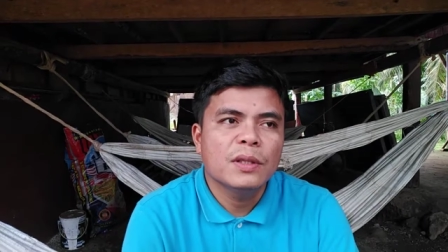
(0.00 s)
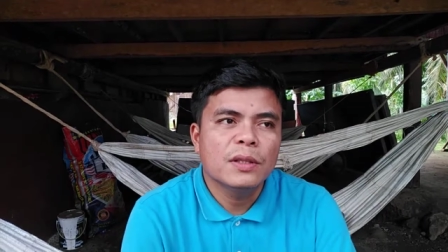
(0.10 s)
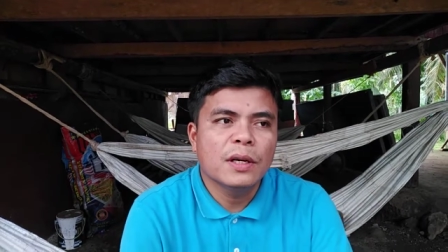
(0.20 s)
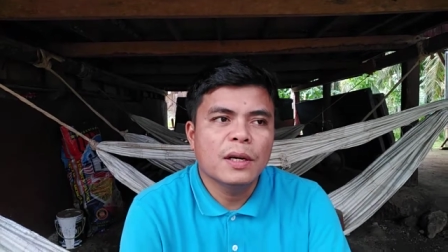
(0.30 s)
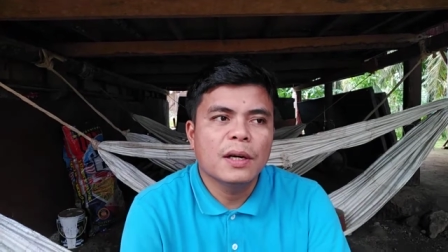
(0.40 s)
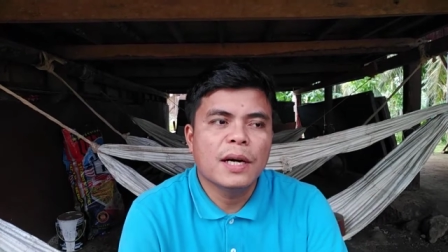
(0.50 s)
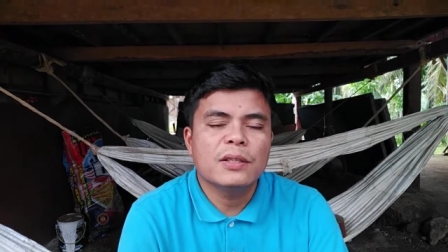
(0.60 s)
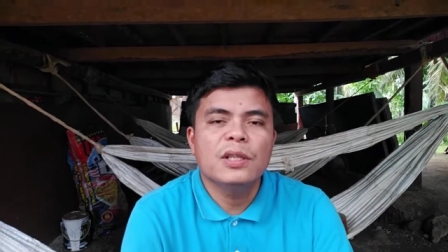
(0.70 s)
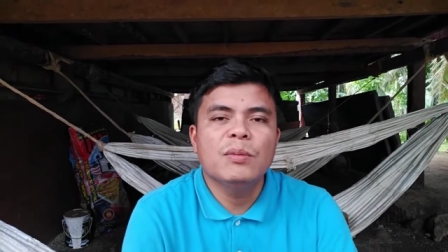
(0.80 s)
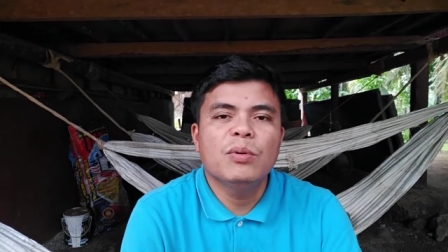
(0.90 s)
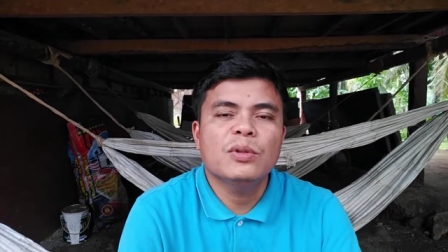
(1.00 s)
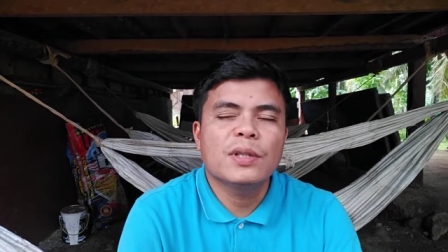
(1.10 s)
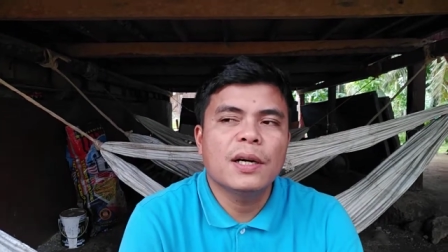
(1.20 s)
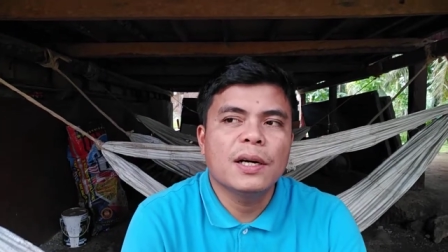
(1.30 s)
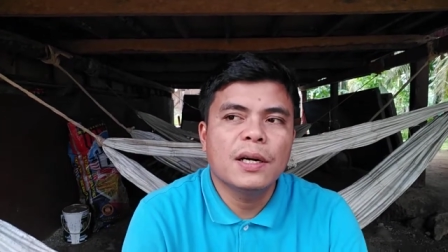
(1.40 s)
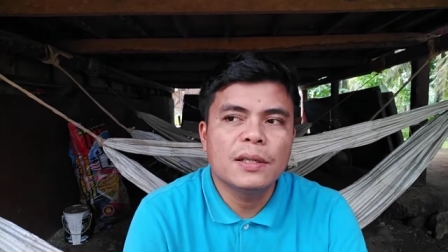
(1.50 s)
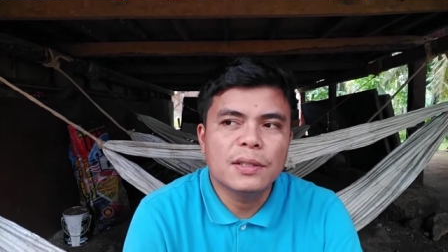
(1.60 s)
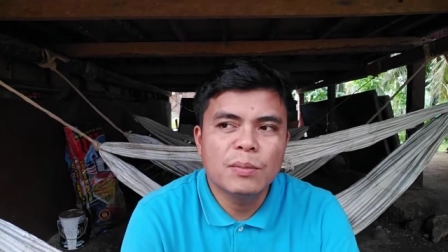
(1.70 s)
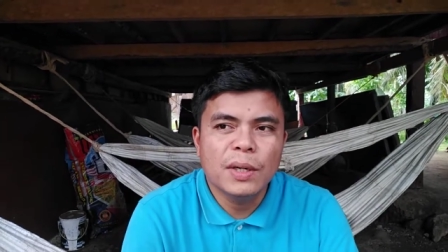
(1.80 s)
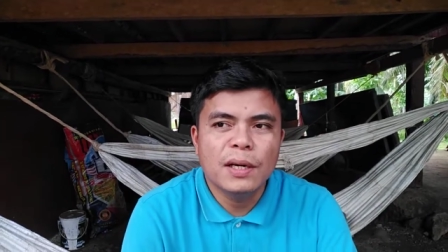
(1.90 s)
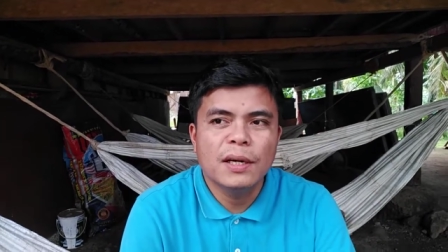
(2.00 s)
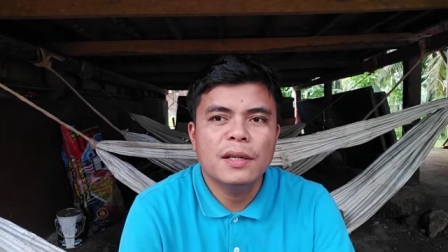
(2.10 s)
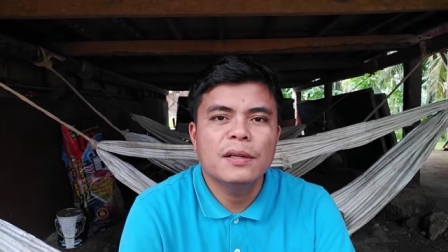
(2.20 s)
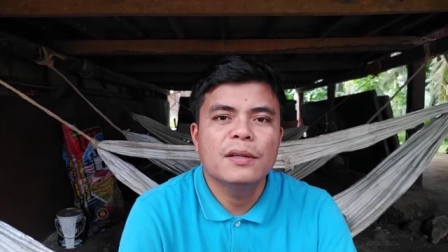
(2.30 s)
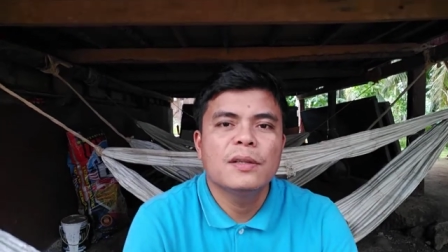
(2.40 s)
uh, aktibo sa simbahan